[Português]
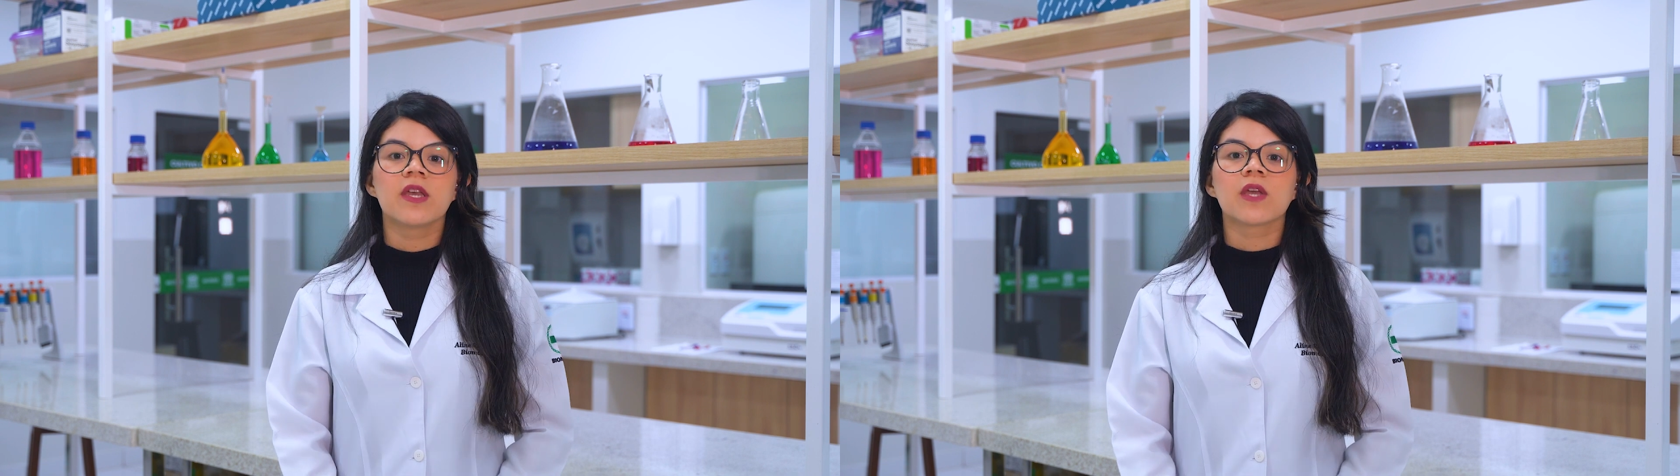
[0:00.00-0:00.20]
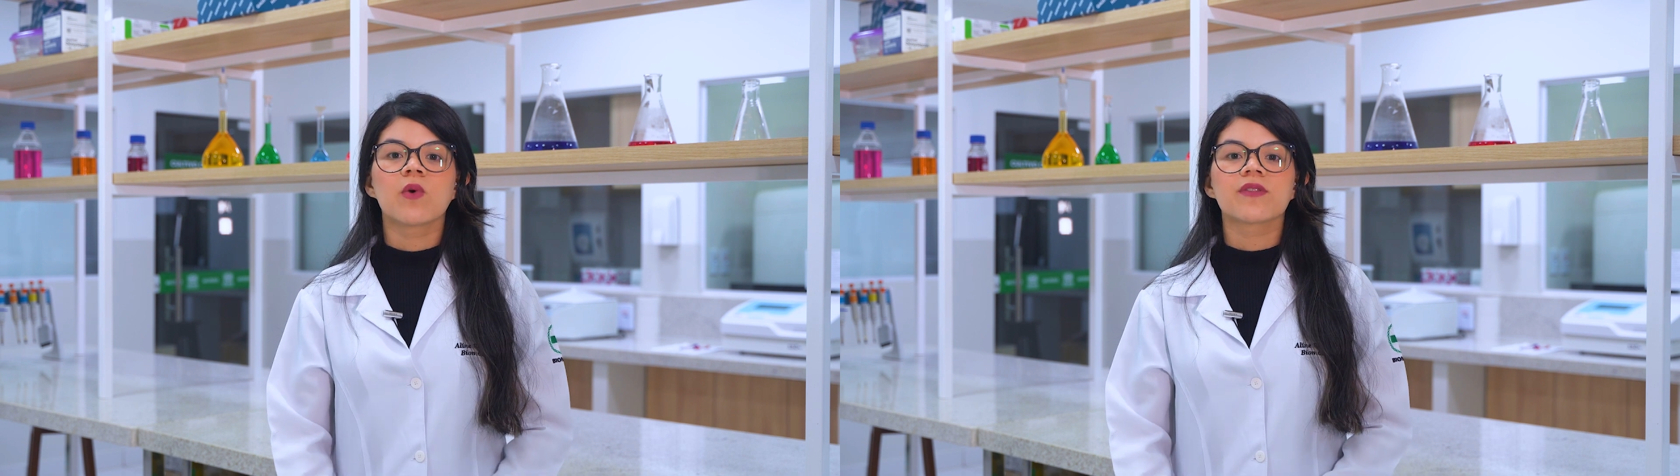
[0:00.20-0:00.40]

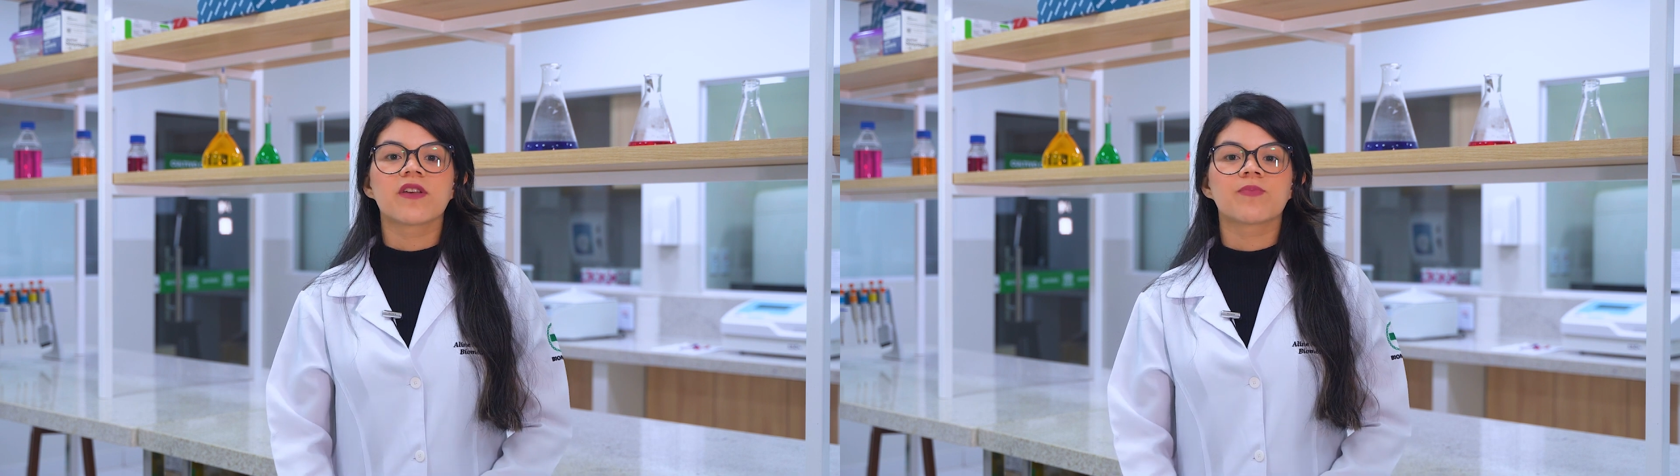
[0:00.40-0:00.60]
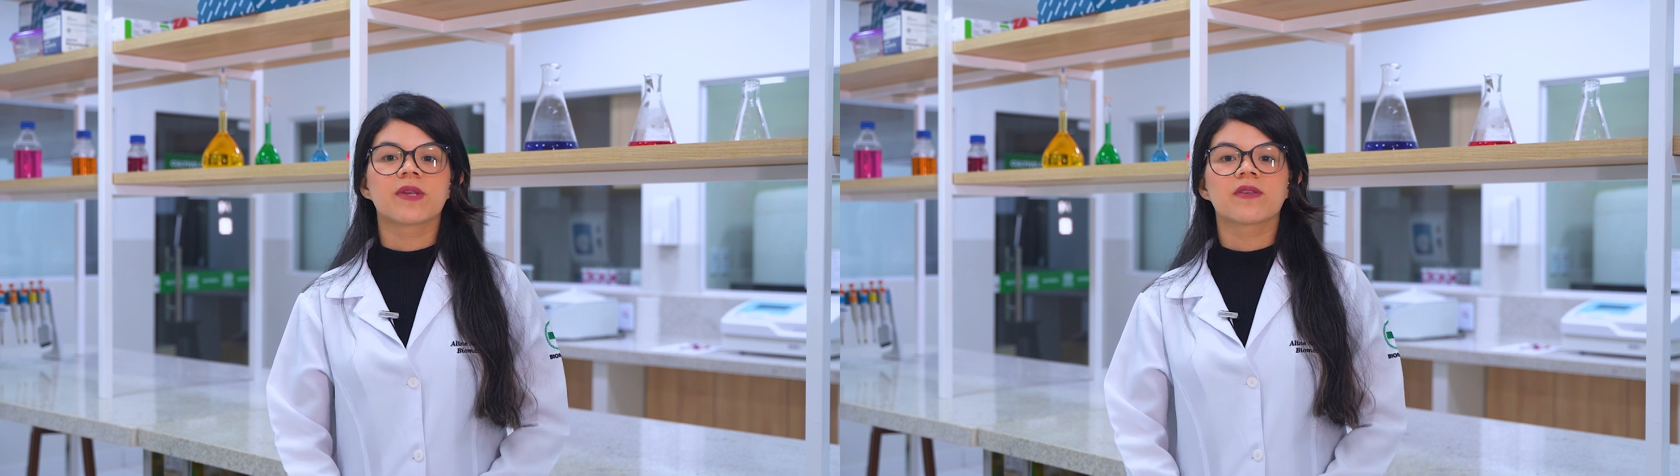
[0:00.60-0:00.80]
enquanto
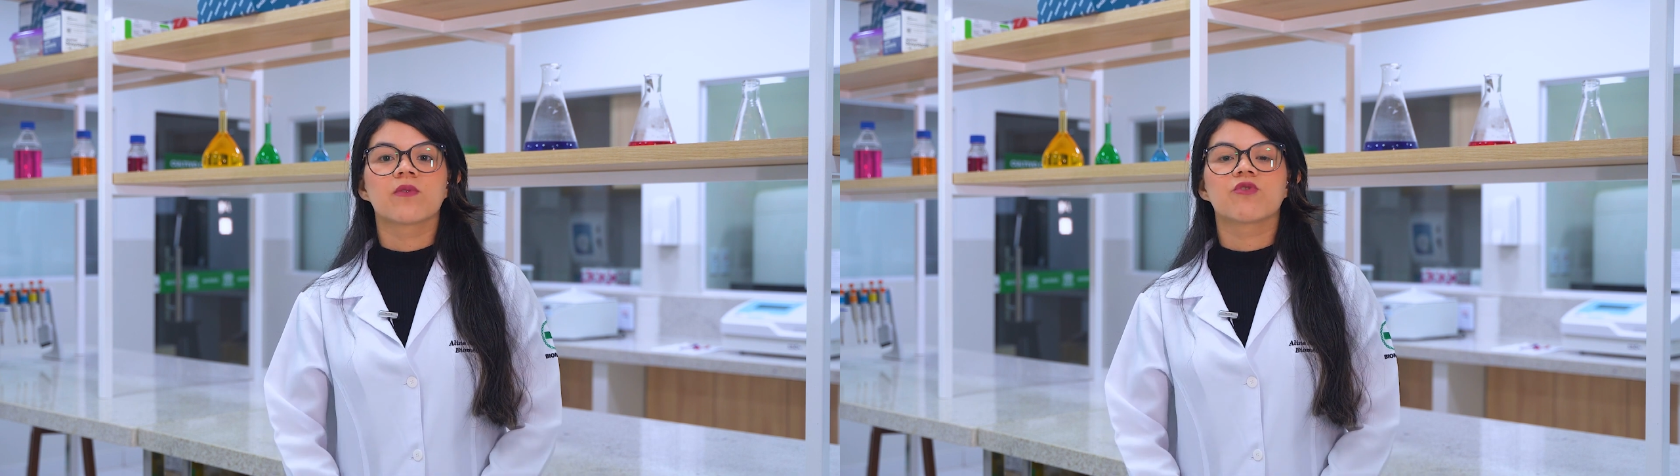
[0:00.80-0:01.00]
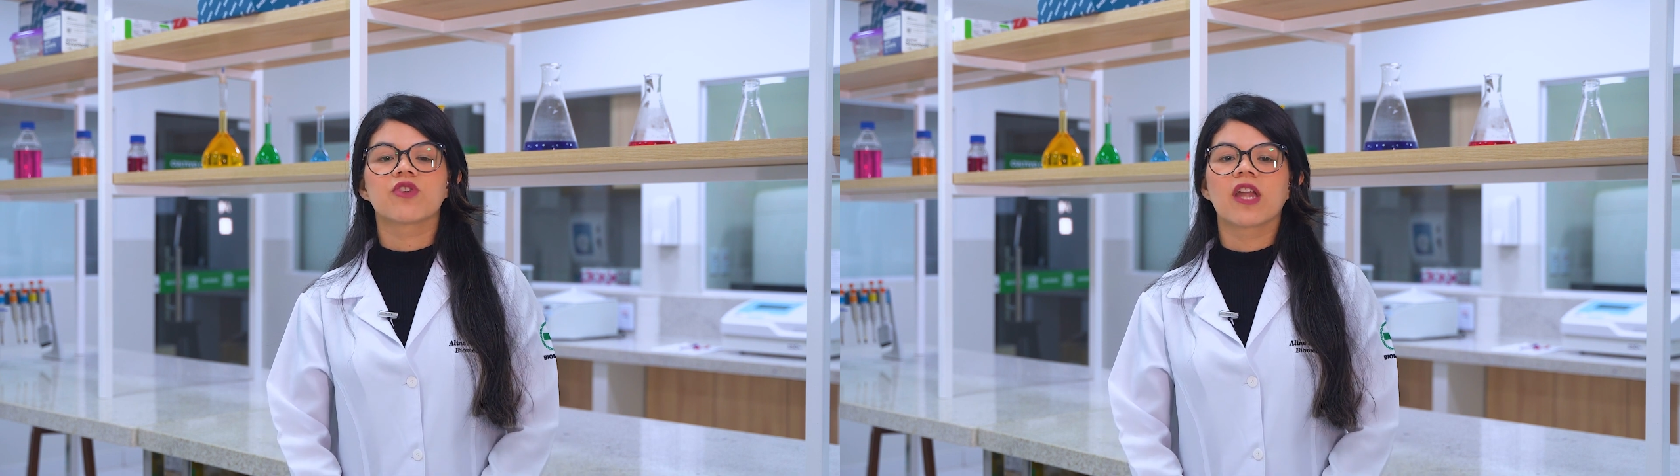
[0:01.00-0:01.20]
a
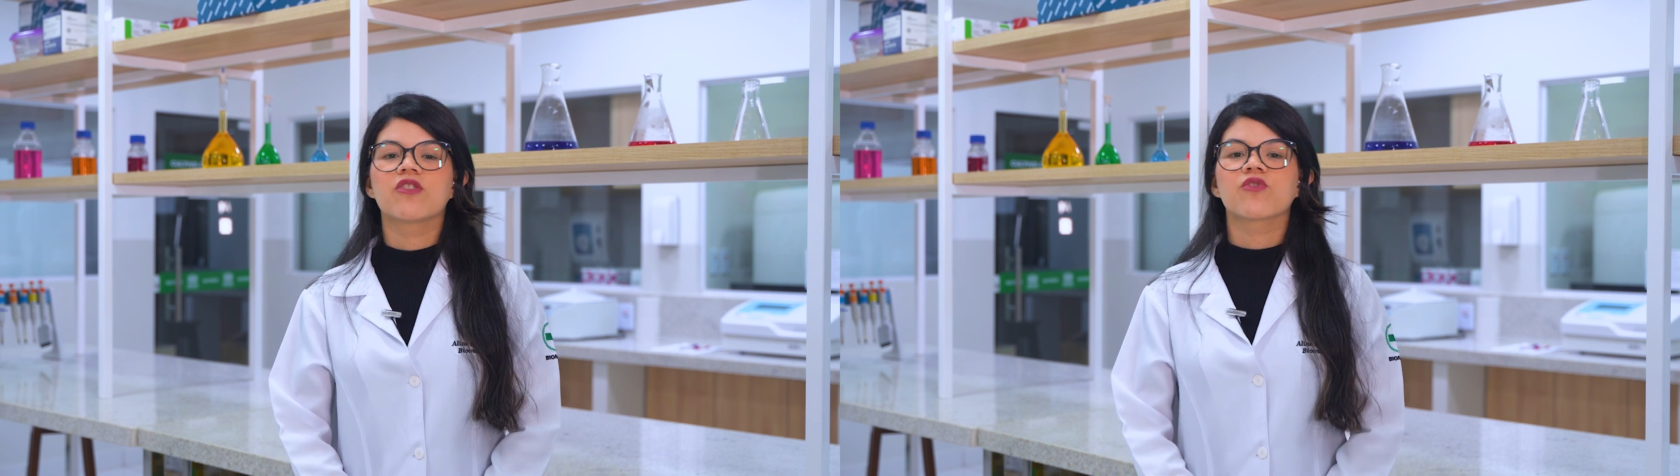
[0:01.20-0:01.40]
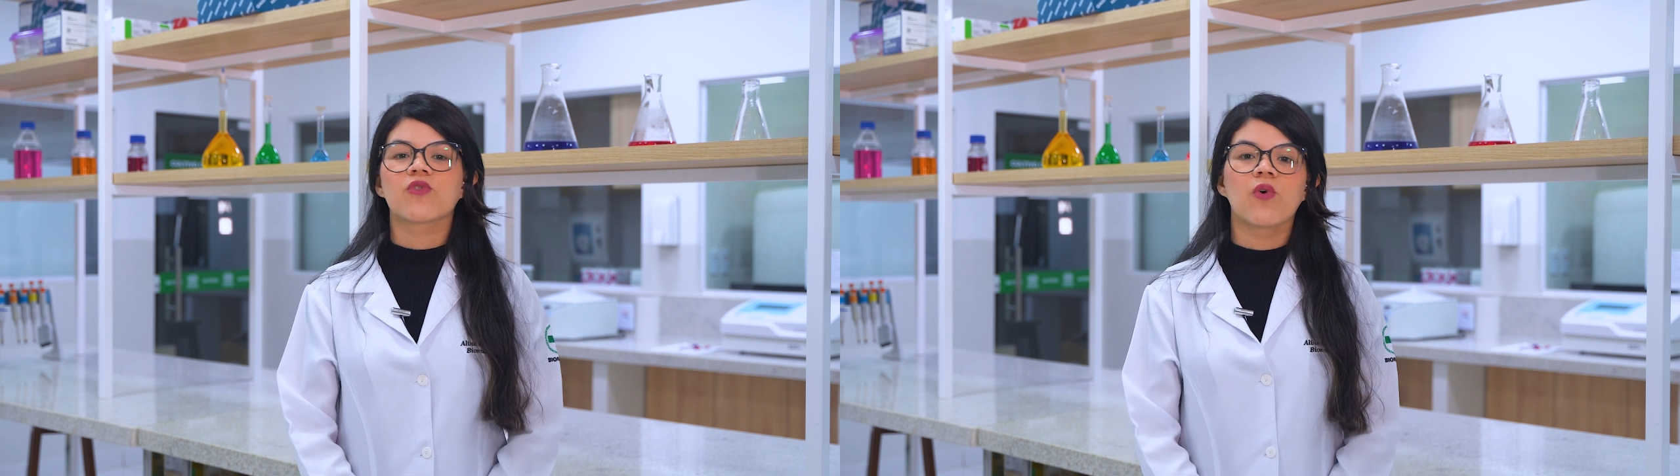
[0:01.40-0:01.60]
expressão de
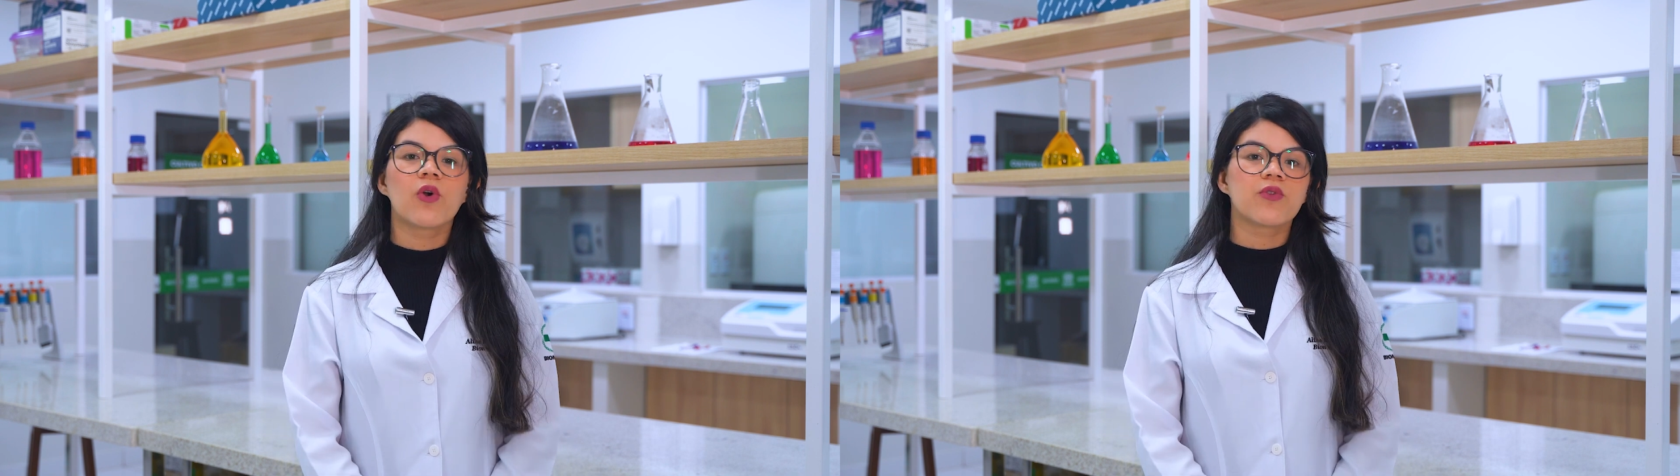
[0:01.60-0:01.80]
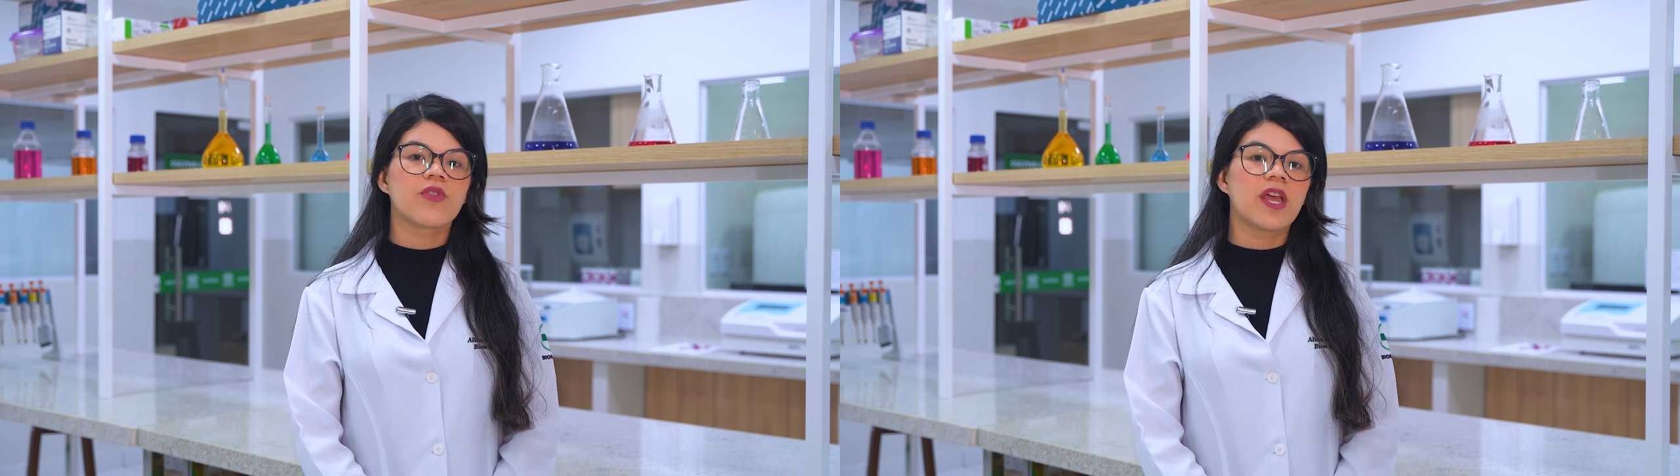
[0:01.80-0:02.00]

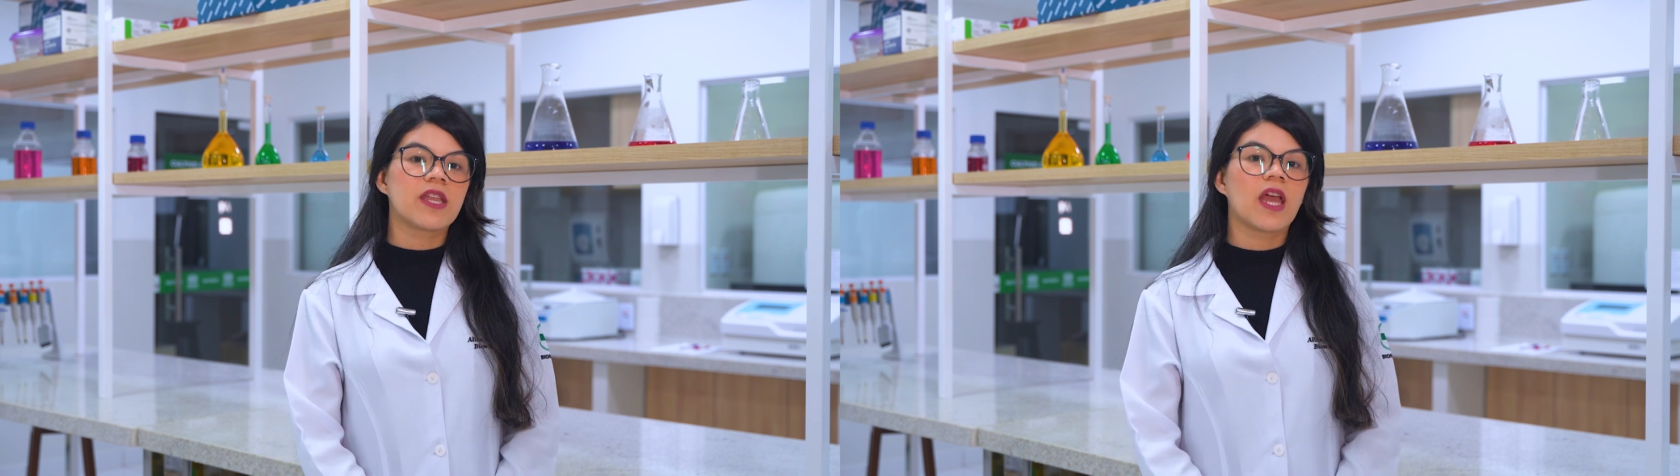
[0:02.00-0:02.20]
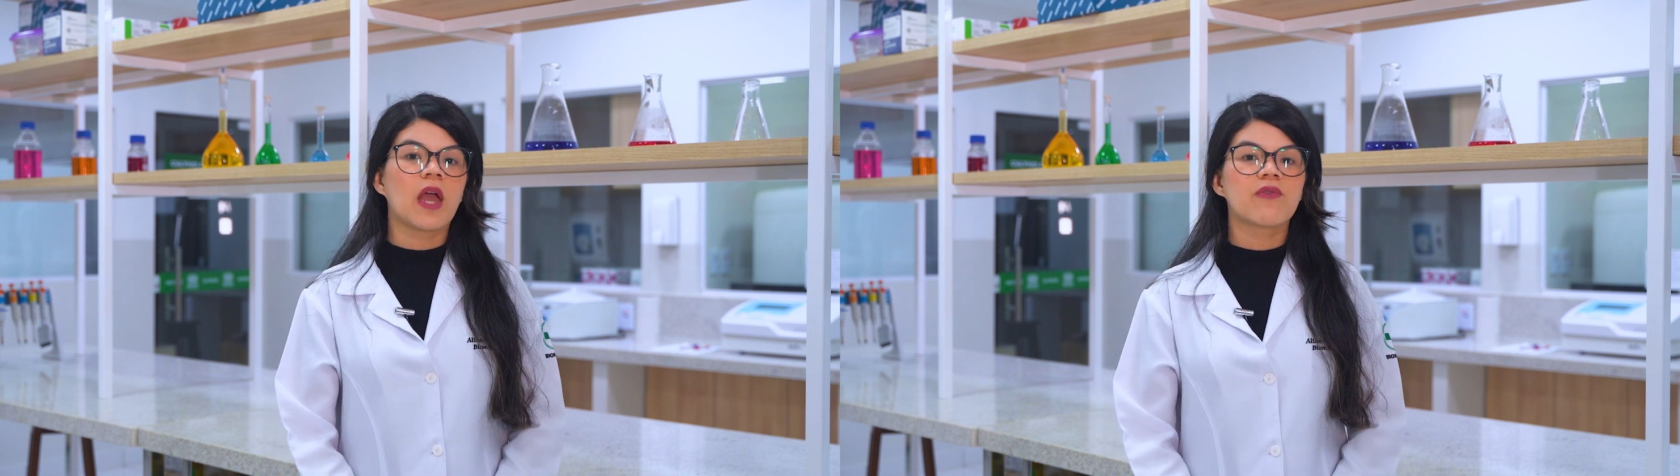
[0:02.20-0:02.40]
IL-18
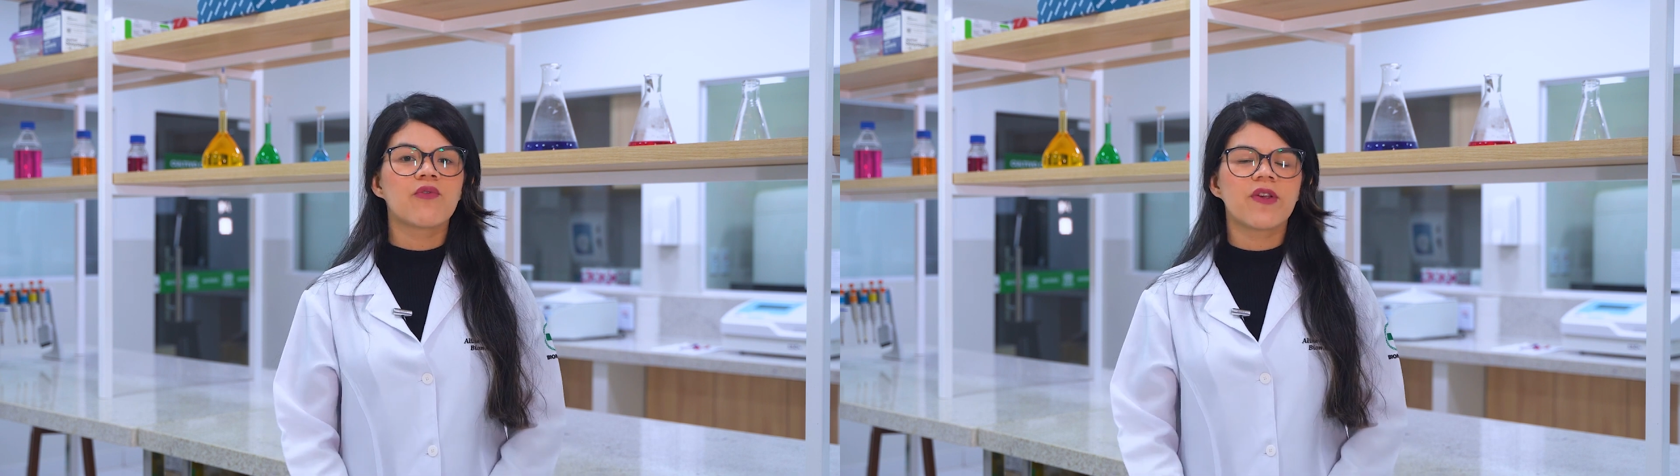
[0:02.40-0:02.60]
TNE